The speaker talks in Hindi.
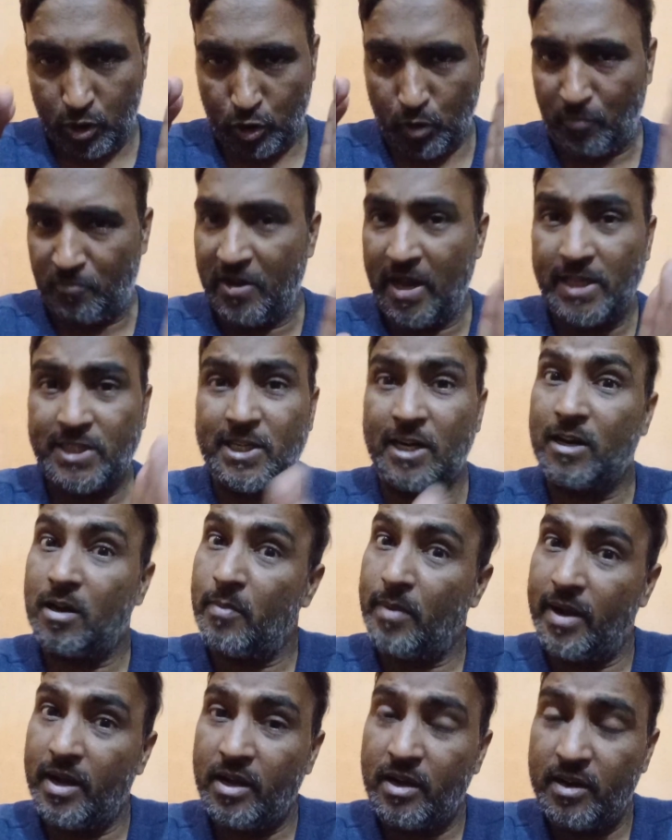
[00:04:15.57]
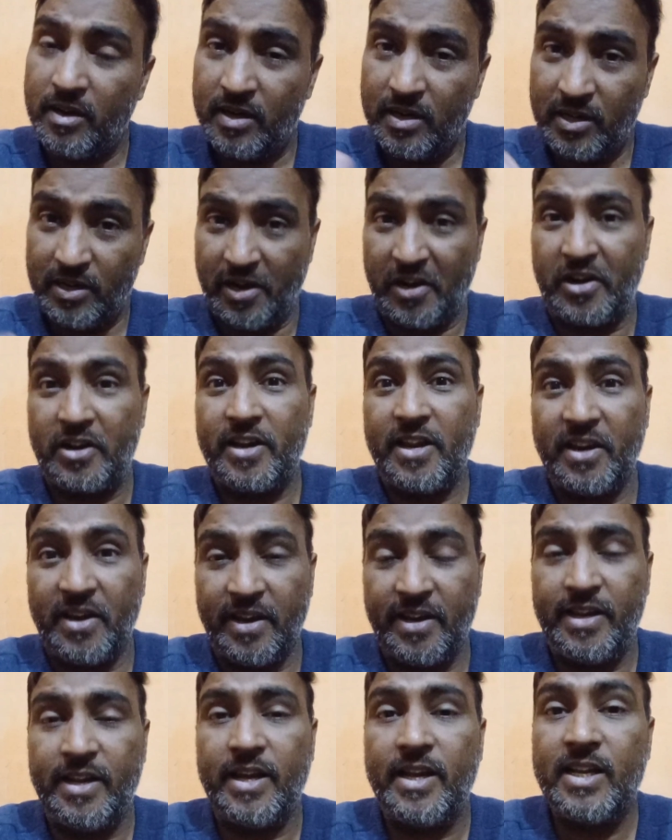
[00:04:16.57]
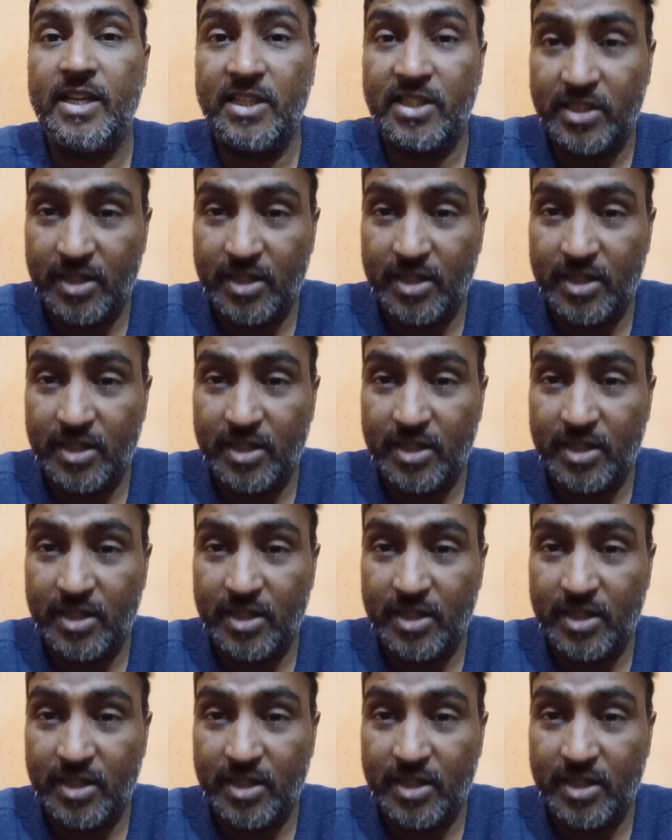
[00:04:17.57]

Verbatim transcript: तो फेक सेटलमेंट लेटर ये नहीं है